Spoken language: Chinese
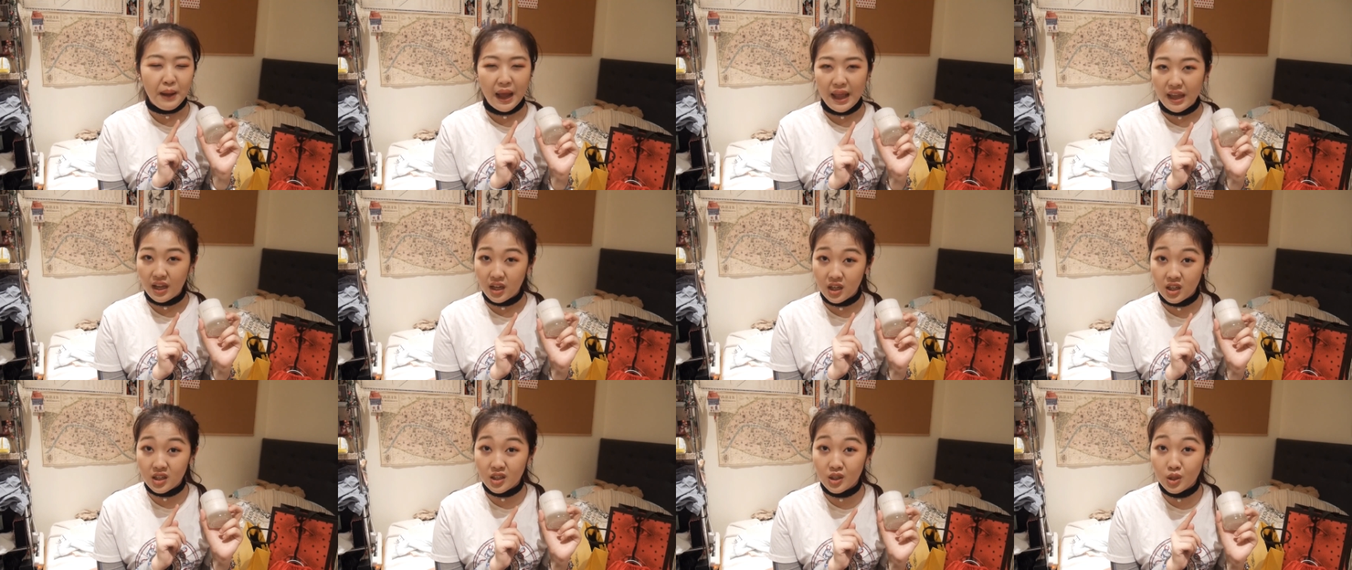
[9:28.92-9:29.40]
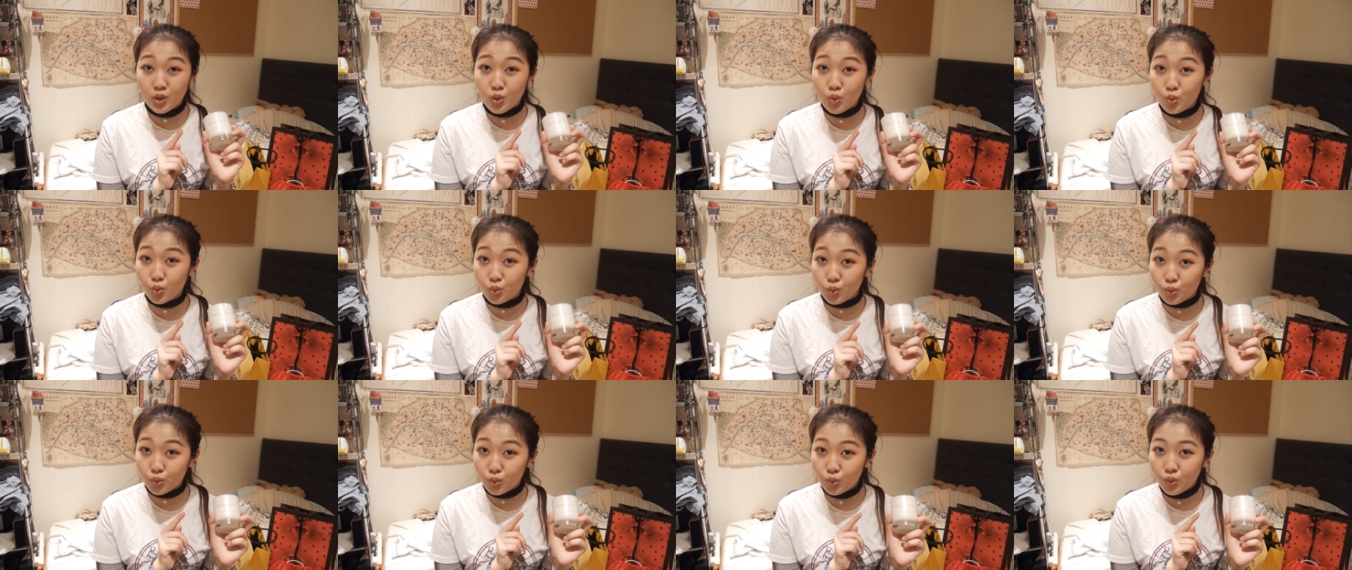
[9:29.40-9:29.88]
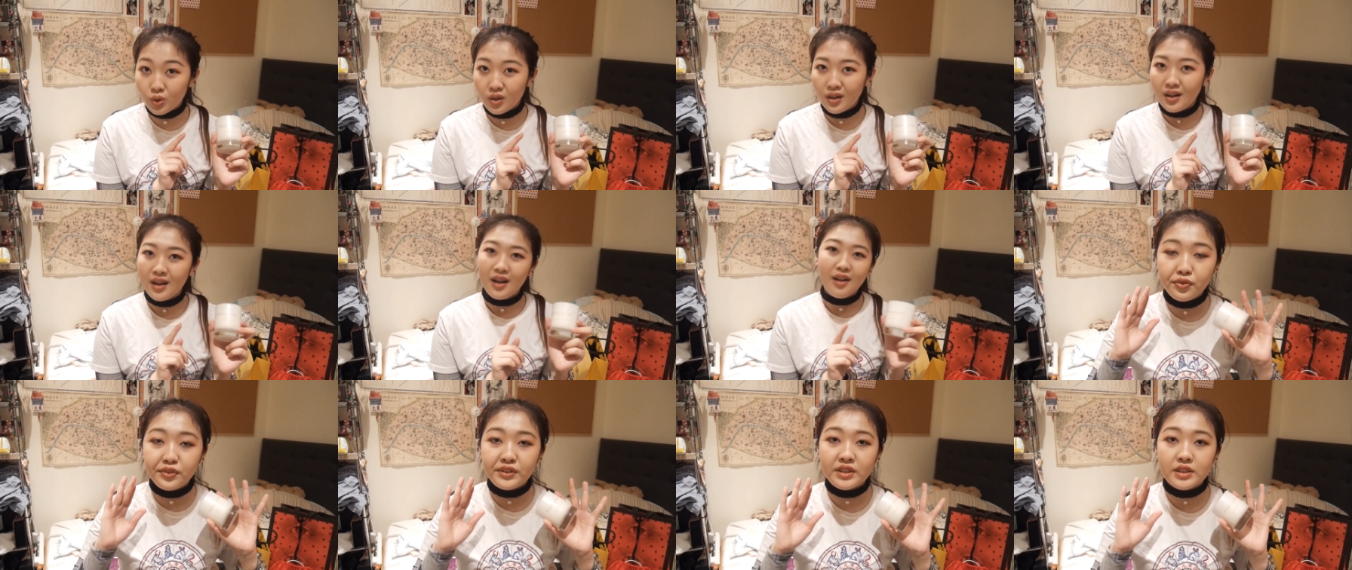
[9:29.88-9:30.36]
百合谷，
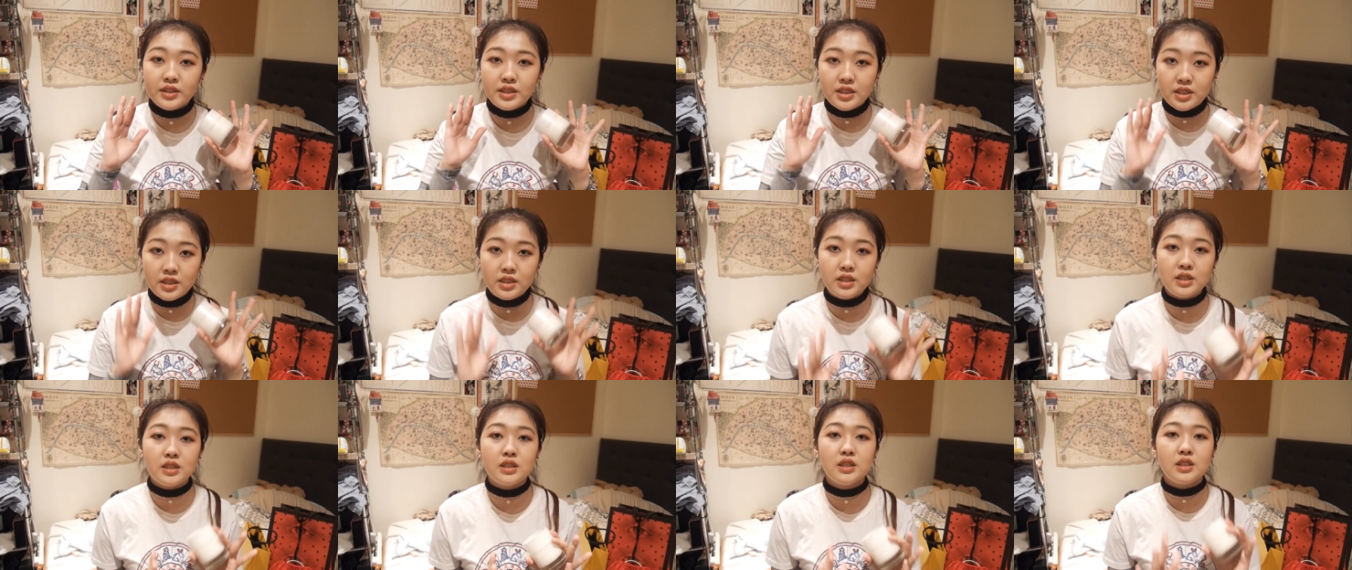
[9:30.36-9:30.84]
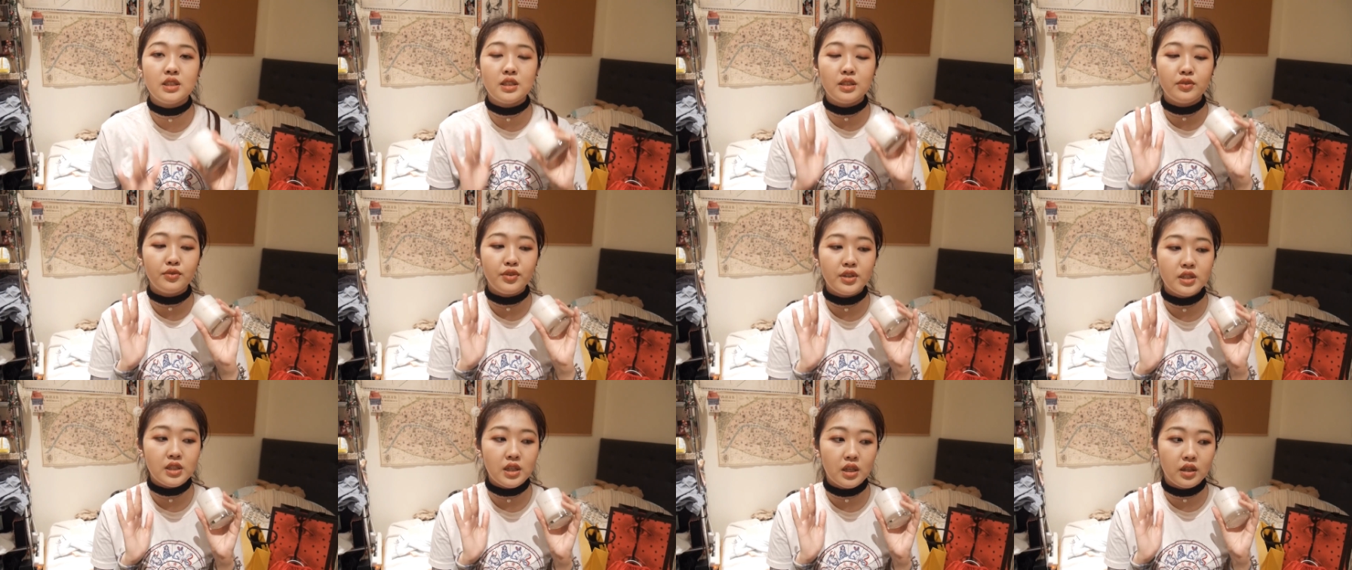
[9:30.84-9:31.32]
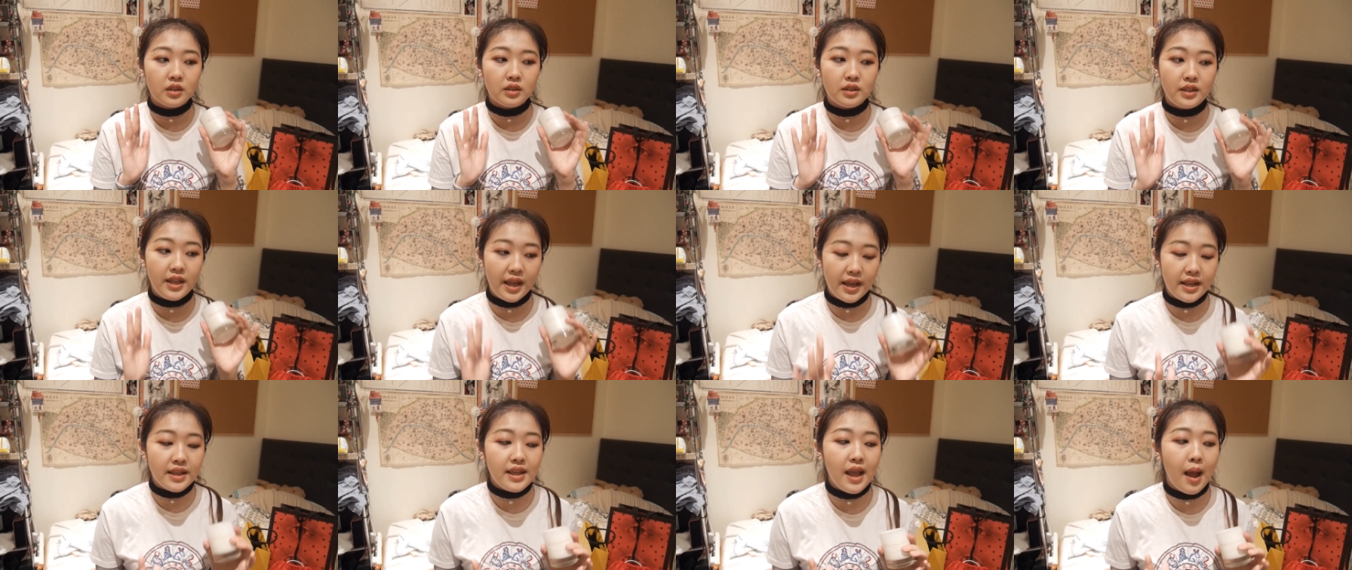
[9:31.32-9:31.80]
它非常清新，非
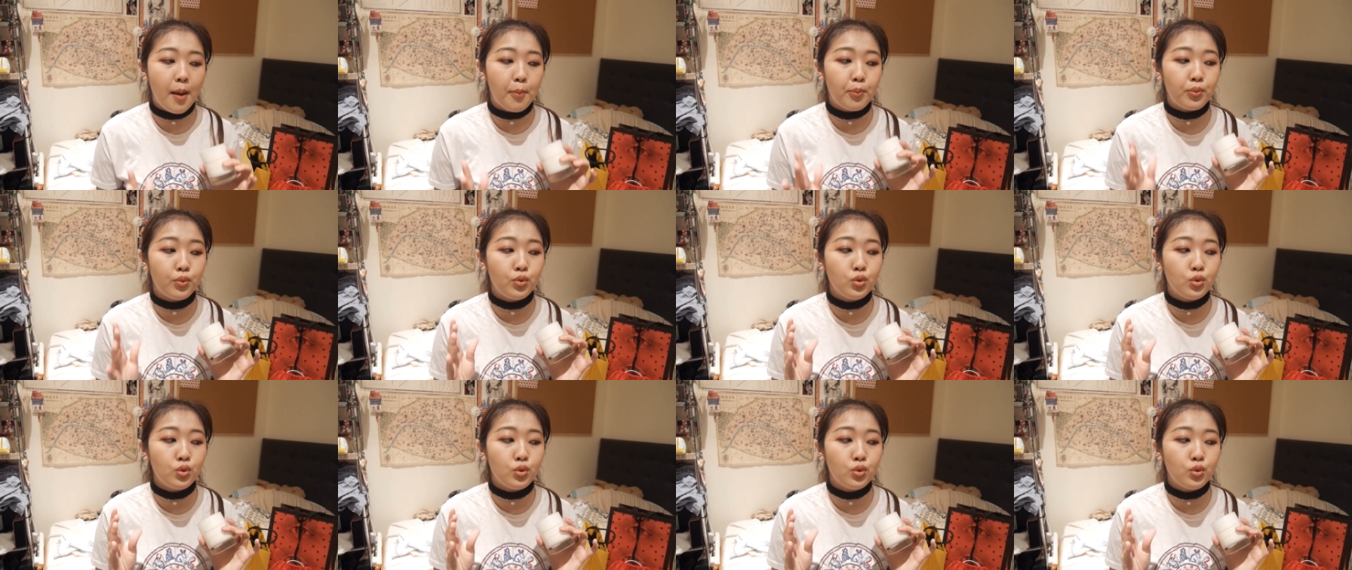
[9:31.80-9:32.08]
常典雅，